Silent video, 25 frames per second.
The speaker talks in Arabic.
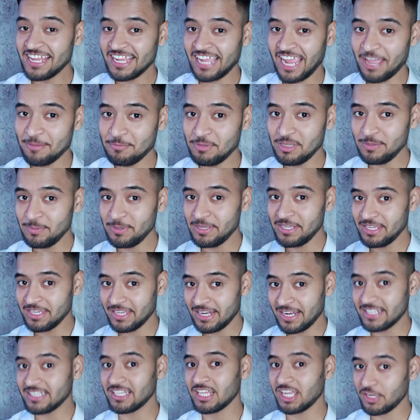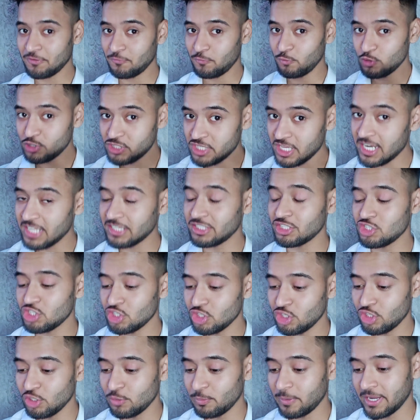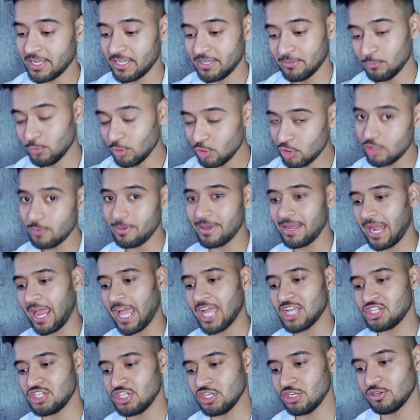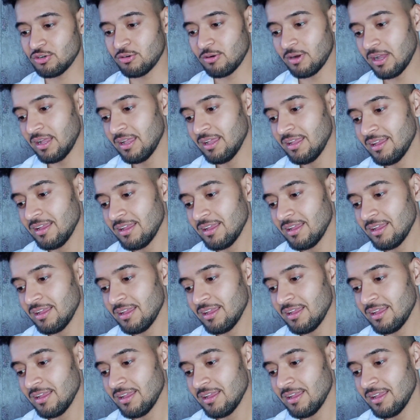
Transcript: تقول لك حبيبي يا راد لك فلوس يلا تجي دبي مو قبل حكي هو